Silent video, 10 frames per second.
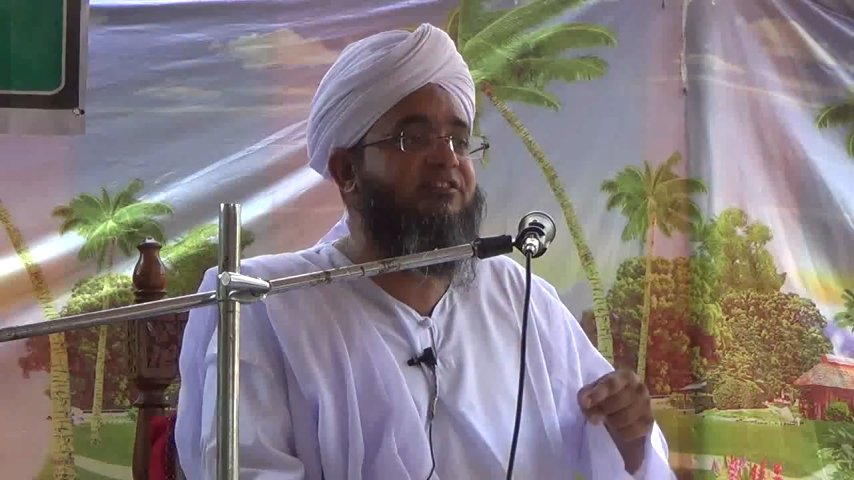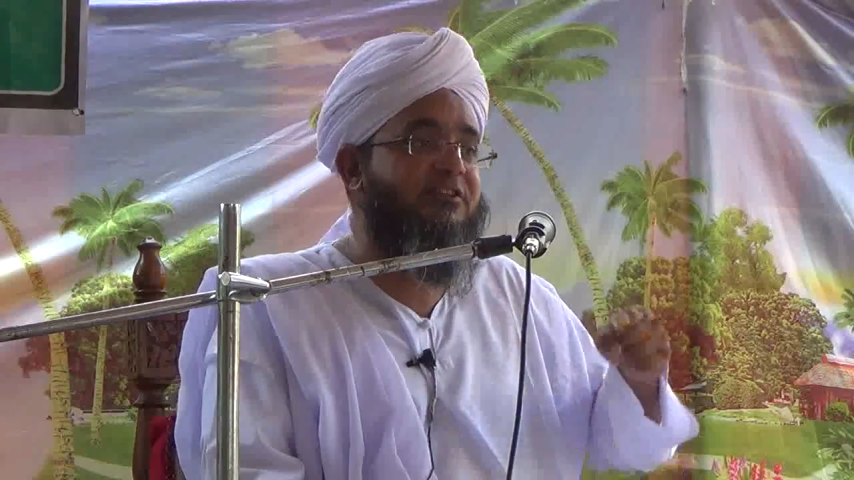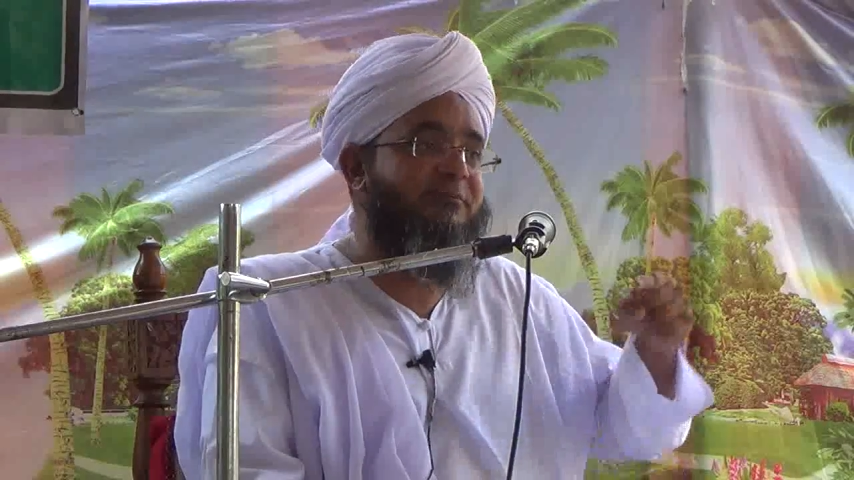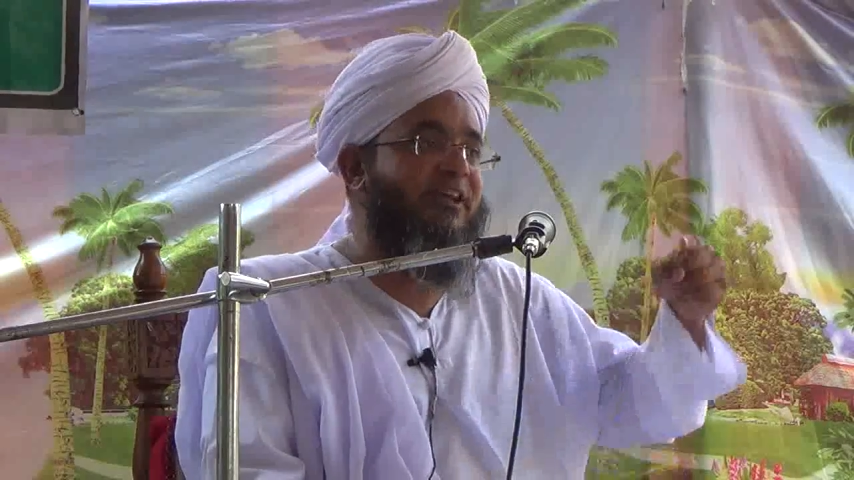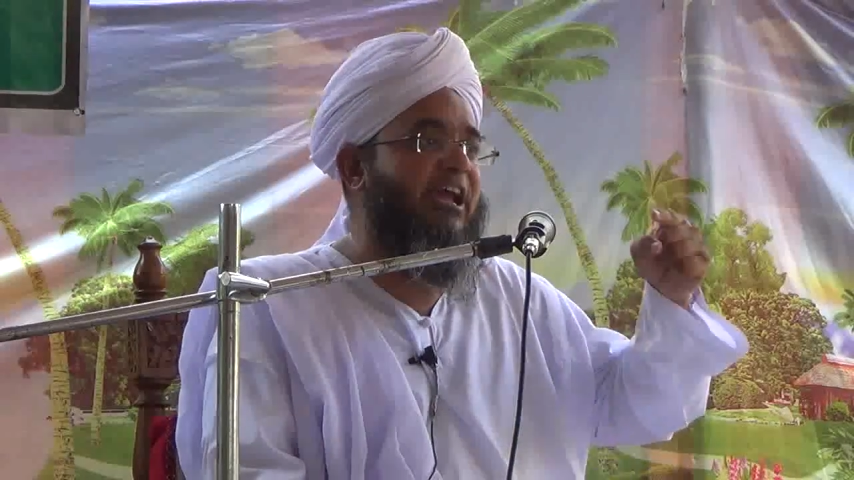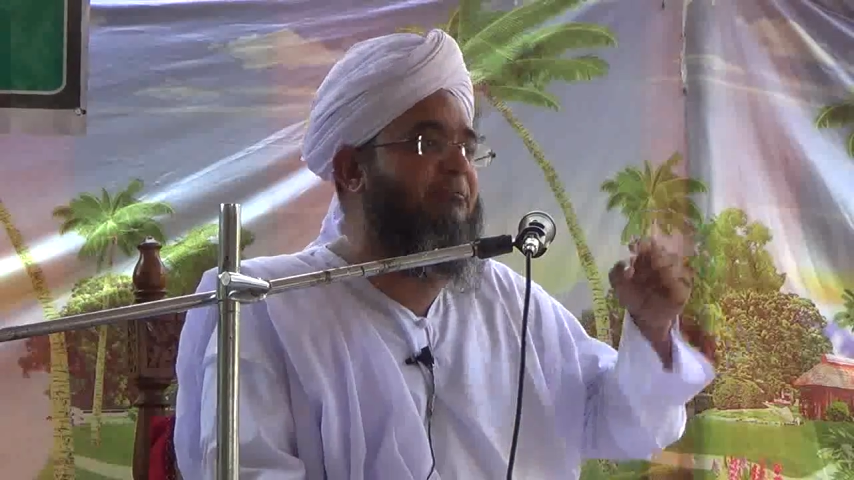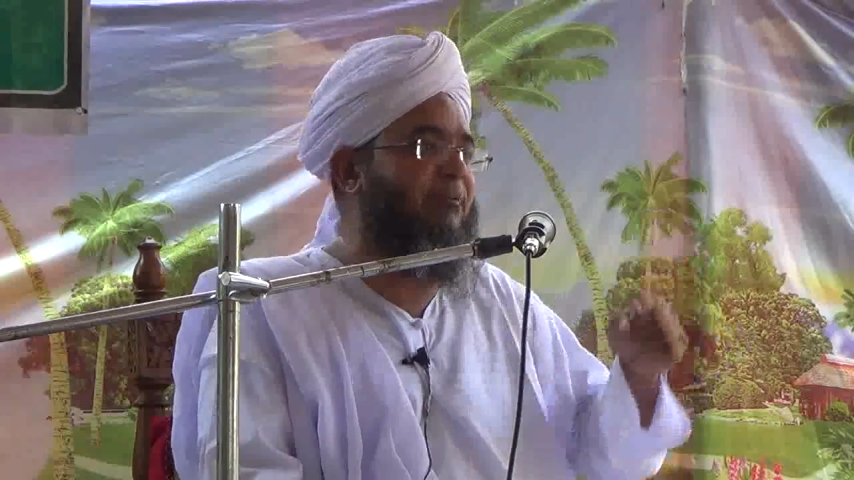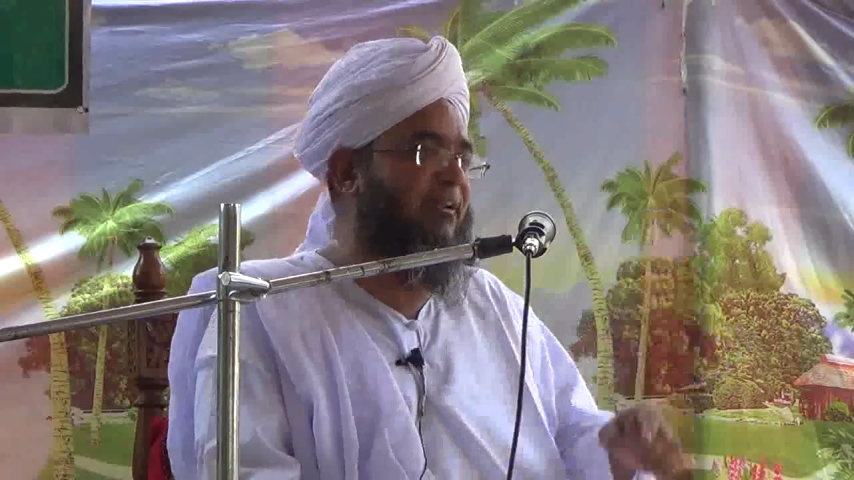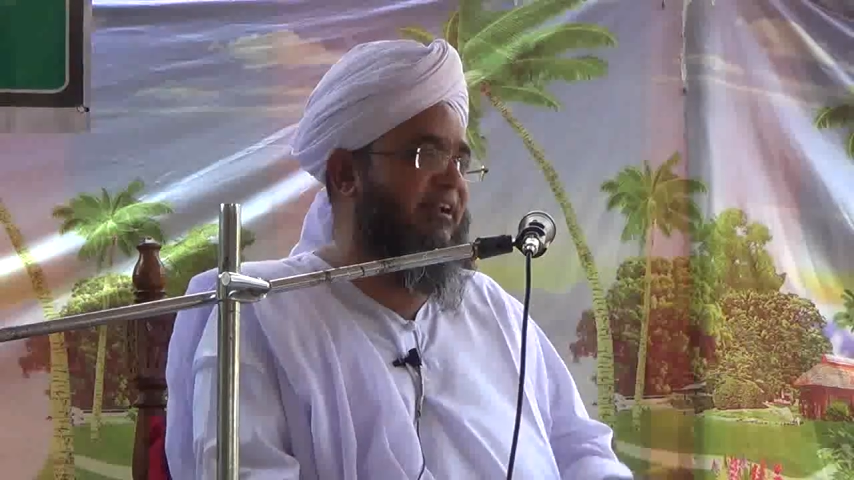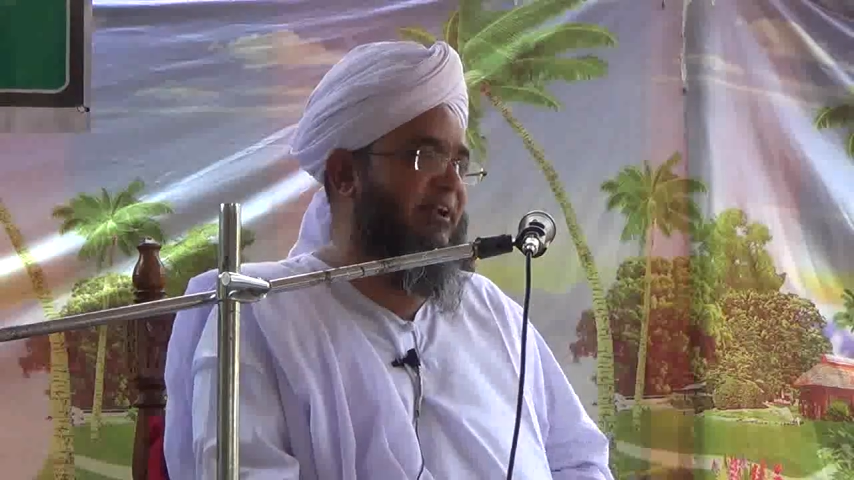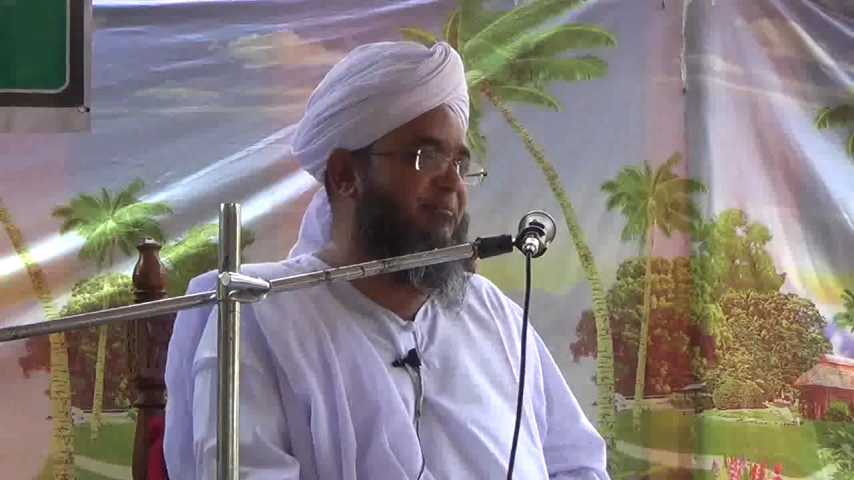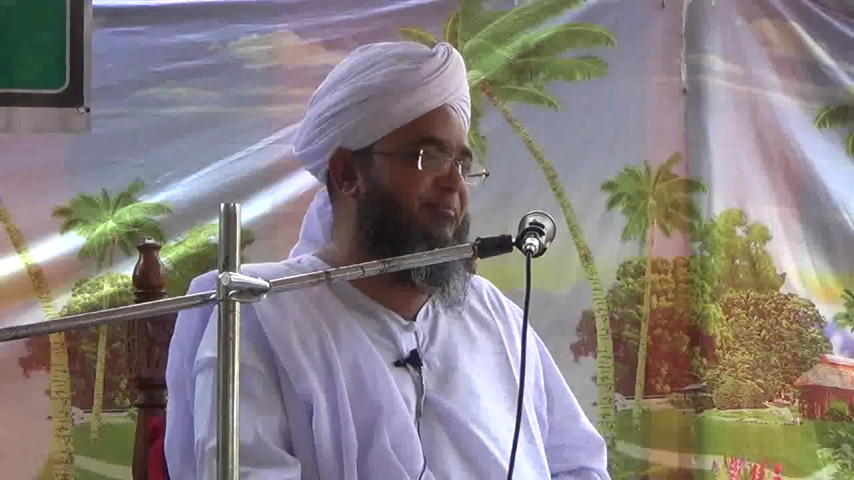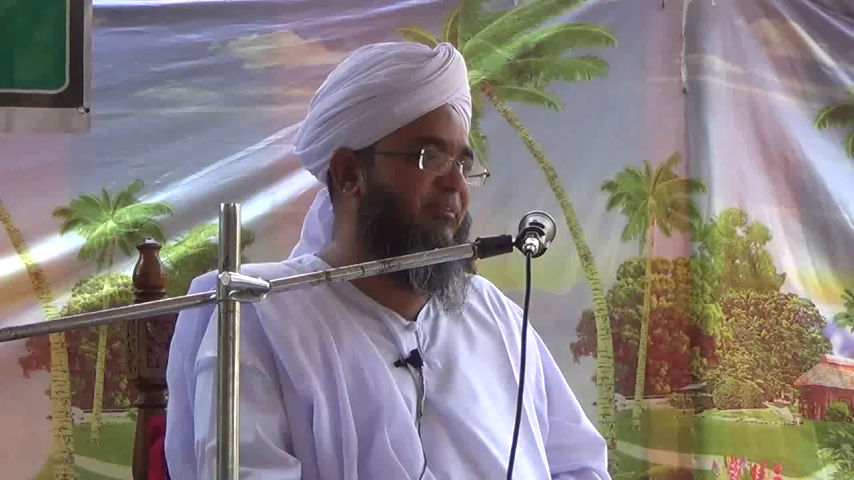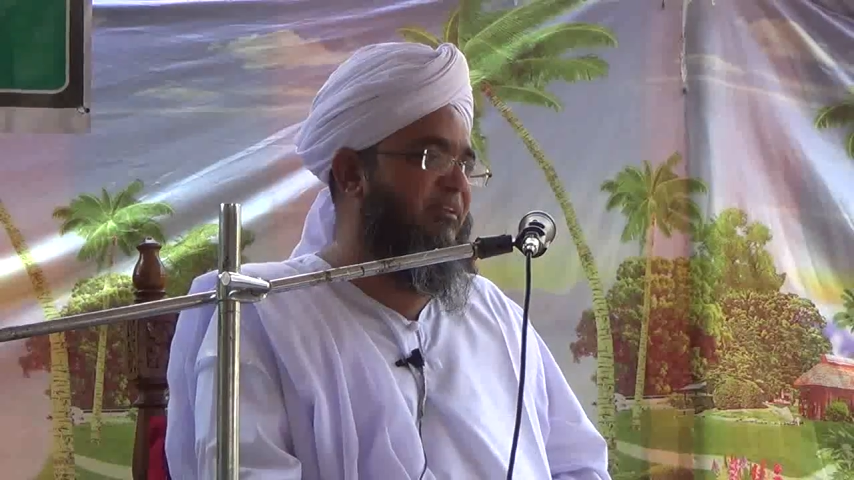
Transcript: की इतनी बड़ी हेल्प कर रहा है